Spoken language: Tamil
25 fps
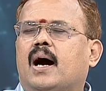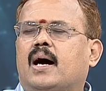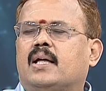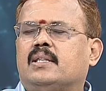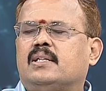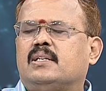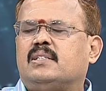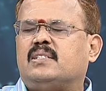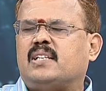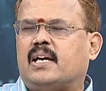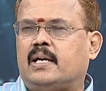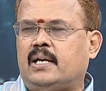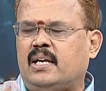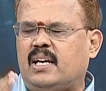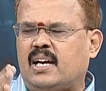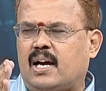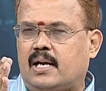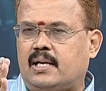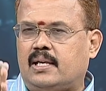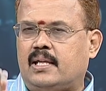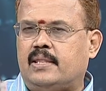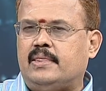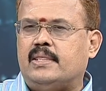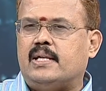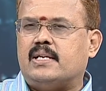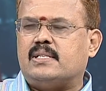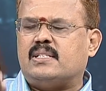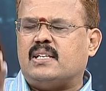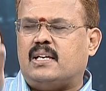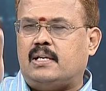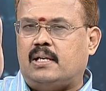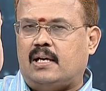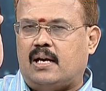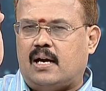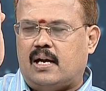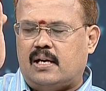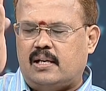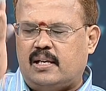அது சனியால் எந்த
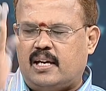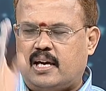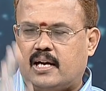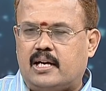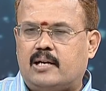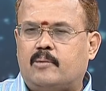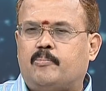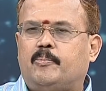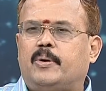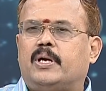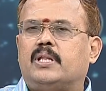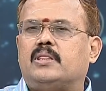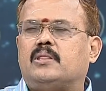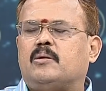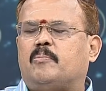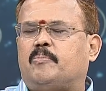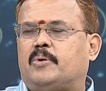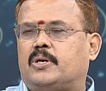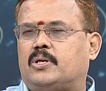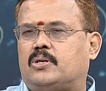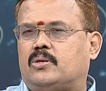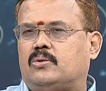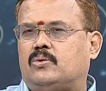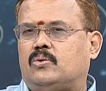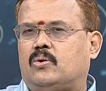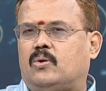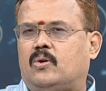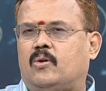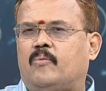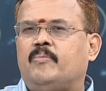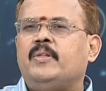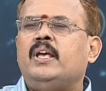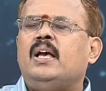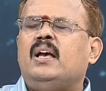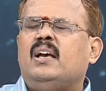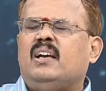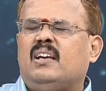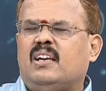சனியால் ஏற்படுத்தப்பட்டதோ
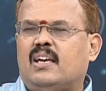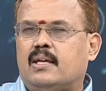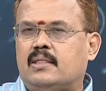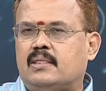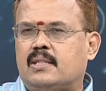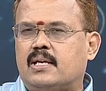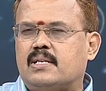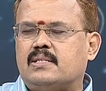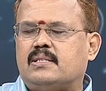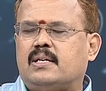எந்த